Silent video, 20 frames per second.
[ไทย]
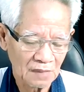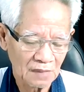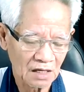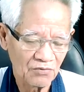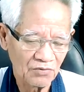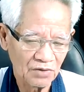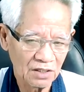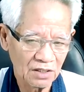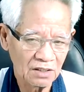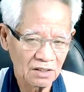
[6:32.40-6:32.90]
ถาม
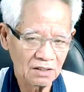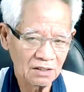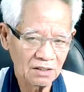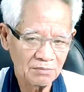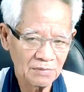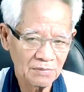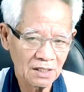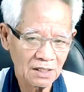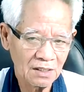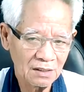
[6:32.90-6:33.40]
ว่าดีขึ้น
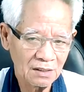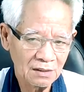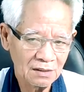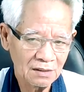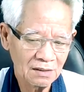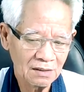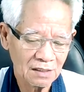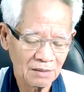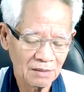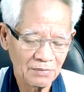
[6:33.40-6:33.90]
ไหม
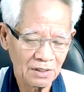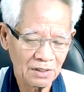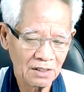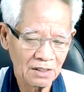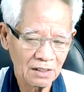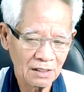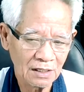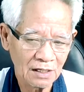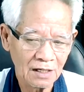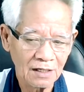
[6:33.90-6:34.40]
ทำเอ
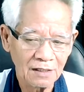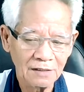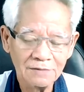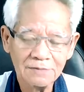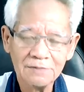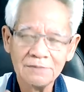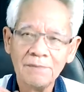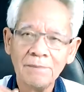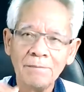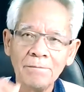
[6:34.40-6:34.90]
งค่ะ
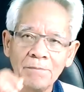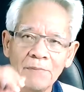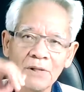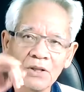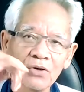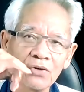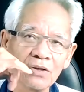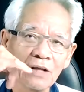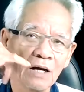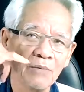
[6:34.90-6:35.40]
ไม่
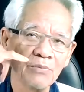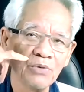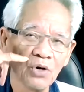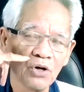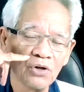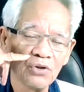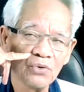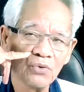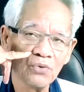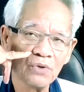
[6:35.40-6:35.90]
ต้องถามย้อ
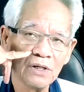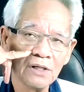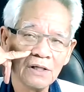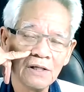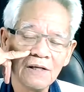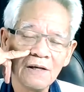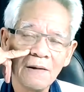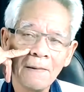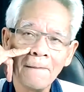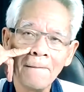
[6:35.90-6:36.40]
นตรงนี้
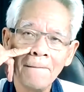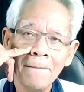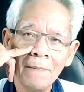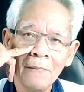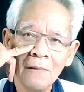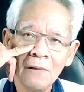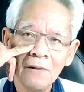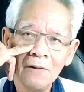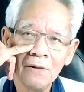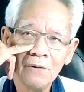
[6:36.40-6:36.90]

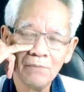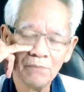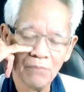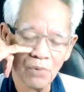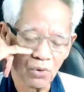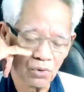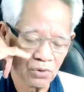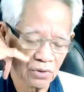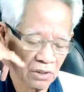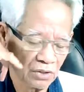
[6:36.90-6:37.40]
ป
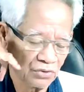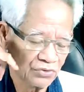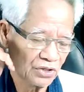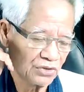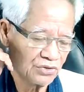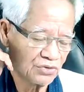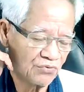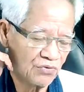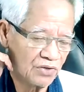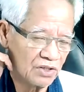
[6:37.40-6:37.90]
กติเราใช้
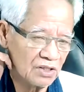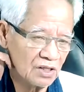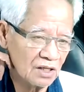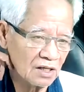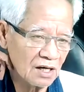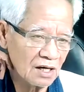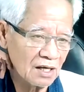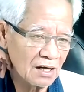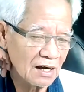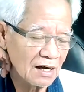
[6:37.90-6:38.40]
ชีวิตยัง
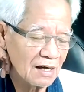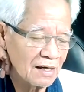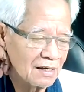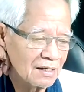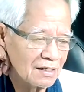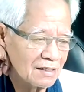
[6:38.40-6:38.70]
ไงล่ะ